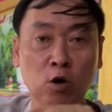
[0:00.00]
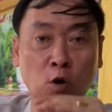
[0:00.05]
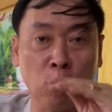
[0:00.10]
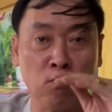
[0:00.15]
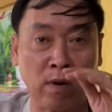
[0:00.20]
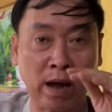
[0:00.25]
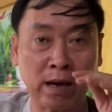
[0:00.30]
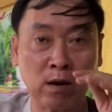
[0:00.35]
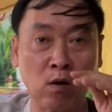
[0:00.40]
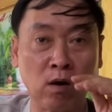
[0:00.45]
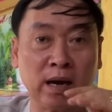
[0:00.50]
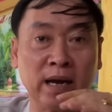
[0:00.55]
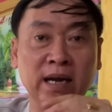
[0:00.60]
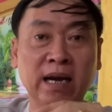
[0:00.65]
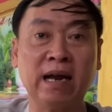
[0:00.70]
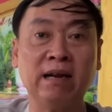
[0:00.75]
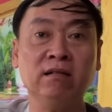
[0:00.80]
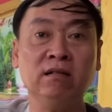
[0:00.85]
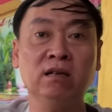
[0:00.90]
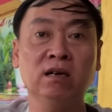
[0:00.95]
cũng phải có cái
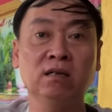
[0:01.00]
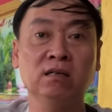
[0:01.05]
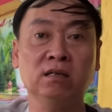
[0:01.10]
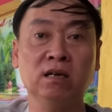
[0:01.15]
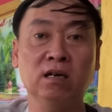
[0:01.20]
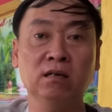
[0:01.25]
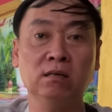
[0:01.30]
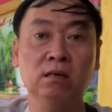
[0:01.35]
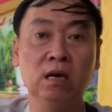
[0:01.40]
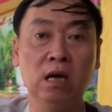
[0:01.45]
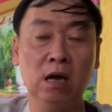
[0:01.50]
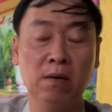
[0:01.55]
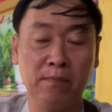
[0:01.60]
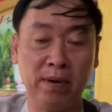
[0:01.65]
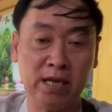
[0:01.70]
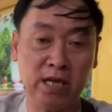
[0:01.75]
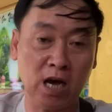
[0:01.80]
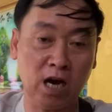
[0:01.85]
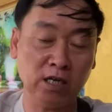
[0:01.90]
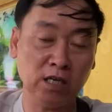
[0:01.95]
cảnh dừng chân
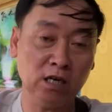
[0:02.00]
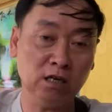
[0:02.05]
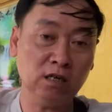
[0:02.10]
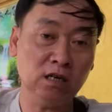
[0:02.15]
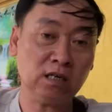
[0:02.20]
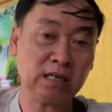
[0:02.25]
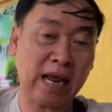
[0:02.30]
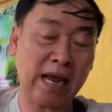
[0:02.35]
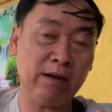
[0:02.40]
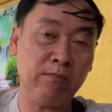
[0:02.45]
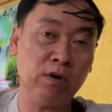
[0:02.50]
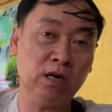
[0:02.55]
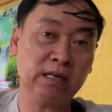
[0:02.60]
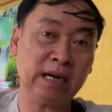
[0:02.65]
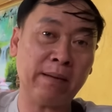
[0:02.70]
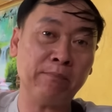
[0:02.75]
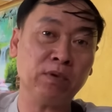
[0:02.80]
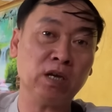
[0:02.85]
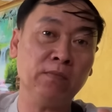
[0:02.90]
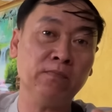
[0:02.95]
bây giờ như đức thầy mượn
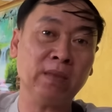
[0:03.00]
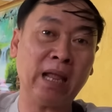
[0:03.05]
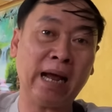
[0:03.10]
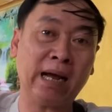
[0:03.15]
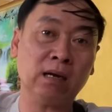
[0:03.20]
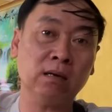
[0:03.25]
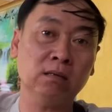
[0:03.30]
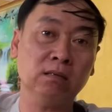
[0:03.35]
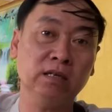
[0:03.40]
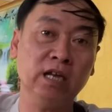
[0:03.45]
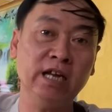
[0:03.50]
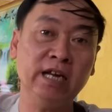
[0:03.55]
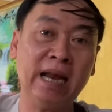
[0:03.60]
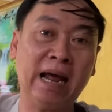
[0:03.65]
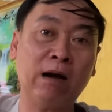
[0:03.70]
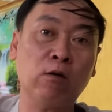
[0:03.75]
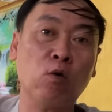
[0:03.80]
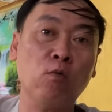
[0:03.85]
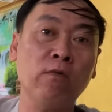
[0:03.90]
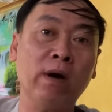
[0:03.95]
năm kim thăng vị
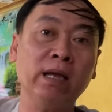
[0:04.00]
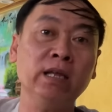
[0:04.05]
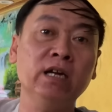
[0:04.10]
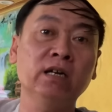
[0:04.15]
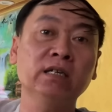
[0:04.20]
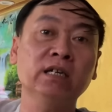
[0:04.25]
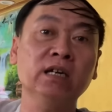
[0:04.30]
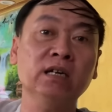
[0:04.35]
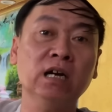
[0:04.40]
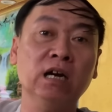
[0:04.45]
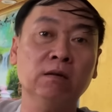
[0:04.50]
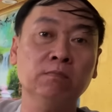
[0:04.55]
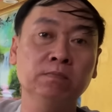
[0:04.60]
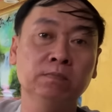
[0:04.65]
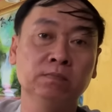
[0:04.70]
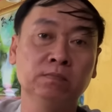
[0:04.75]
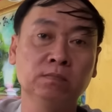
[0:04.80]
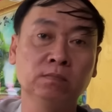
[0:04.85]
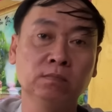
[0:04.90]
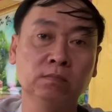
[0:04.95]
nào cũng phải dừng chân không
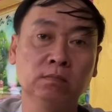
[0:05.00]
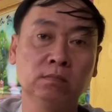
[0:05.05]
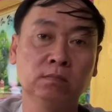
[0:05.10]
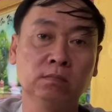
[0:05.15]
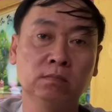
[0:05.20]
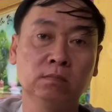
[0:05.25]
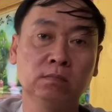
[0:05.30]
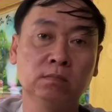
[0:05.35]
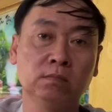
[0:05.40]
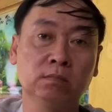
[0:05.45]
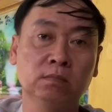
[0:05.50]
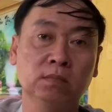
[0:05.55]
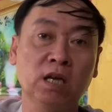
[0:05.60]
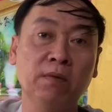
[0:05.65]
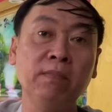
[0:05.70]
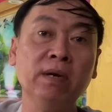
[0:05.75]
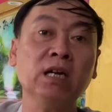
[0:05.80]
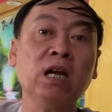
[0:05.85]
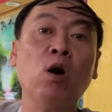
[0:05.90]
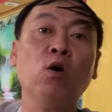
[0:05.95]
yeah. Dạ. thì
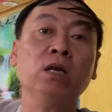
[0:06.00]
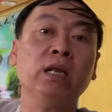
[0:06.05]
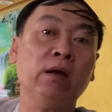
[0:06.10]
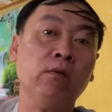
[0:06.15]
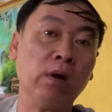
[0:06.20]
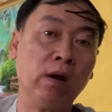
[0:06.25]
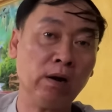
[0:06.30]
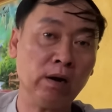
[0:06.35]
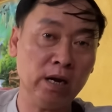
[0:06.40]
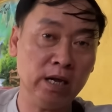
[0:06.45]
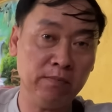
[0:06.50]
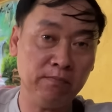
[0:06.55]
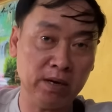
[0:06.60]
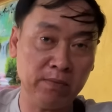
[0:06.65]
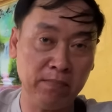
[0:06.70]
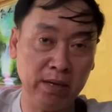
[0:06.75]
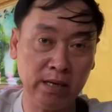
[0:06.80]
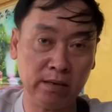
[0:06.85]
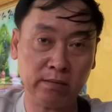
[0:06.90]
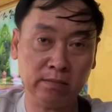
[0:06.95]
mình coi theo đó đi
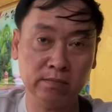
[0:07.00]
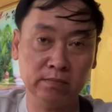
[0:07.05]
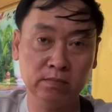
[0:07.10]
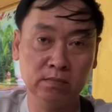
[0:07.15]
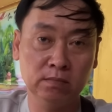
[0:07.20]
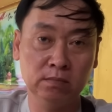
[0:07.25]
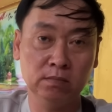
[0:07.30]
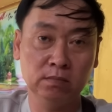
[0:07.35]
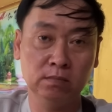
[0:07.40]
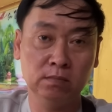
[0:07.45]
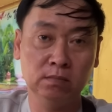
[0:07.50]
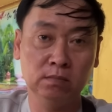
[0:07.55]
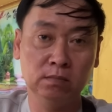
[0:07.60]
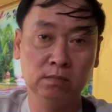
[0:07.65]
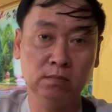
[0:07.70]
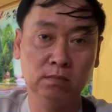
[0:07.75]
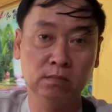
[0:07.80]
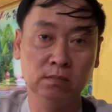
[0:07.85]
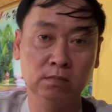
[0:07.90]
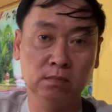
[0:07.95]
mình biết
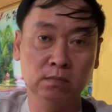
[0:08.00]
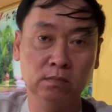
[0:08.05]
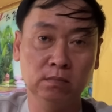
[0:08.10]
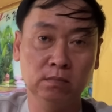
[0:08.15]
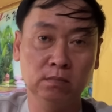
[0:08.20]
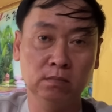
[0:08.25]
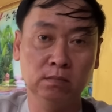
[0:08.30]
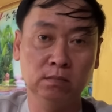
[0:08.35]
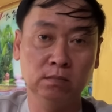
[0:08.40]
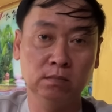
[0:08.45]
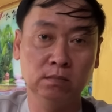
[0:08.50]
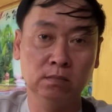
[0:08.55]
dạ.